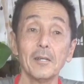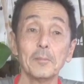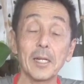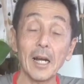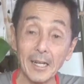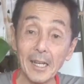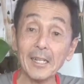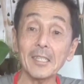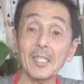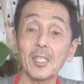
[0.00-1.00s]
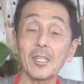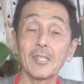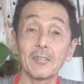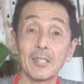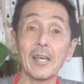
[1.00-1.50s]
考え方次第
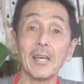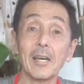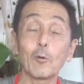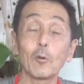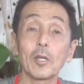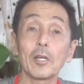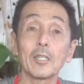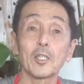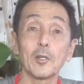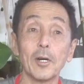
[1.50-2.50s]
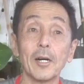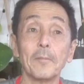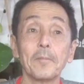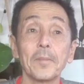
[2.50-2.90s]
ですねエアコンに関しては。